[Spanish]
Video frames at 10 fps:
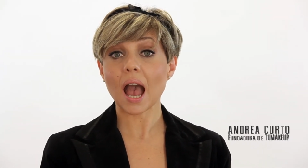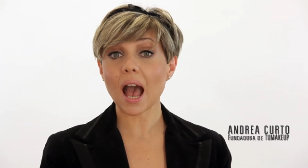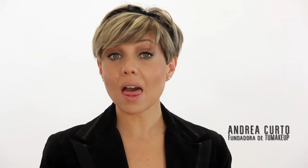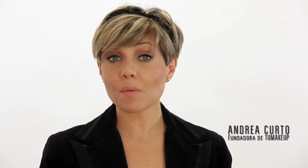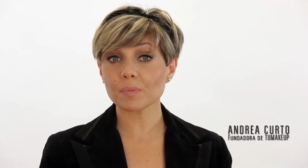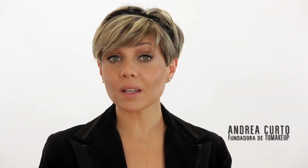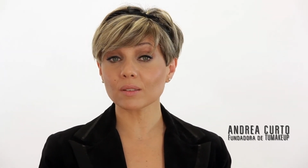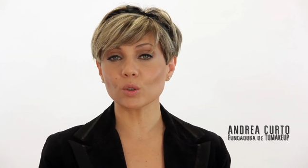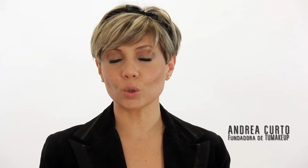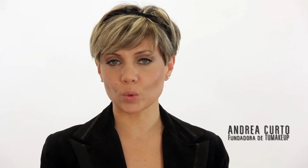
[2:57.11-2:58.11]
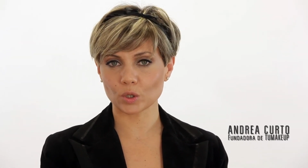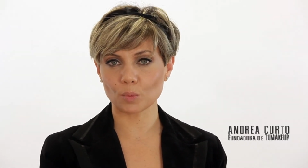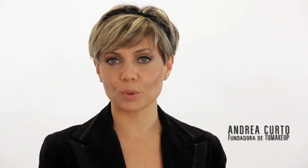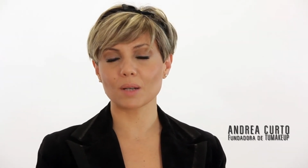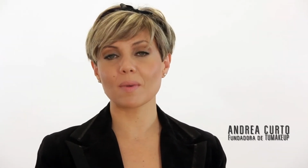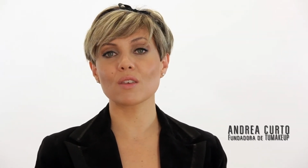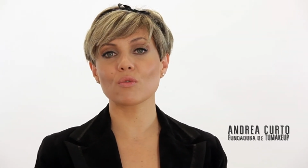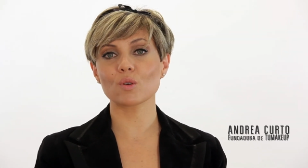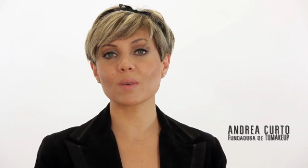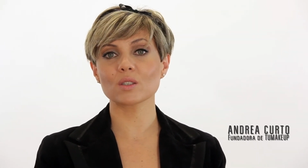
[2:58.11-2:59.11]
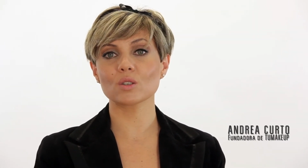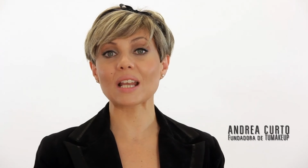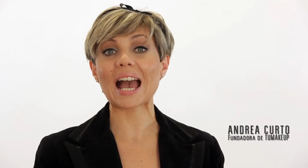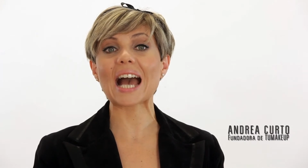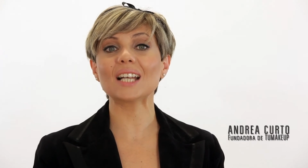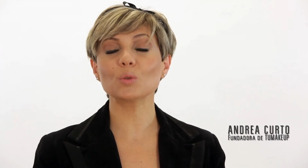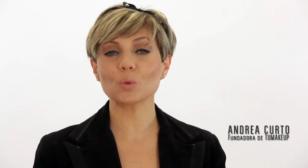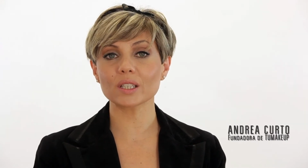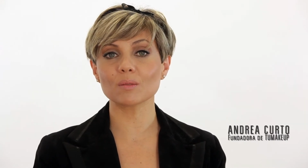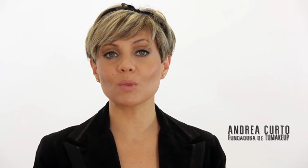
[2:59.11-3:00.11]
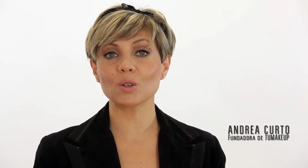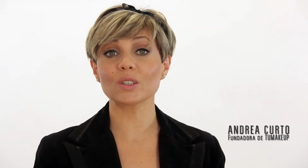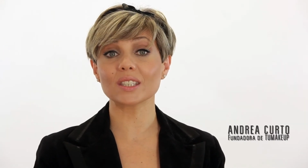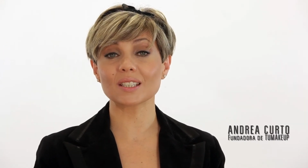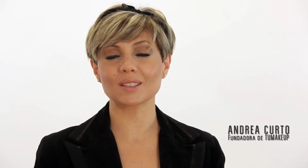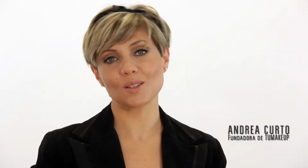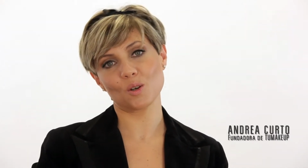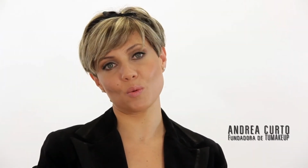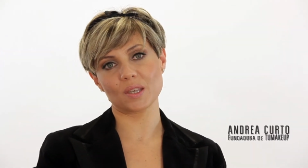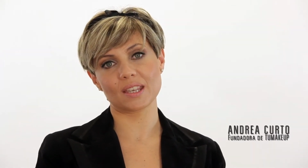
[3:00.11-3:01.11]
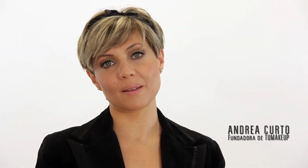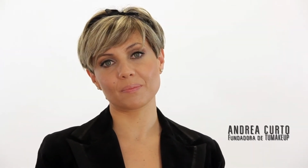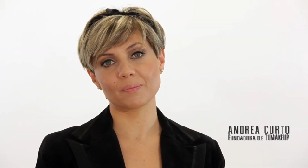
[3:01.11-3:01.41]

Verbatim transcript: adaptando nuestros programas de formación a tu ritmo y estilo de vida.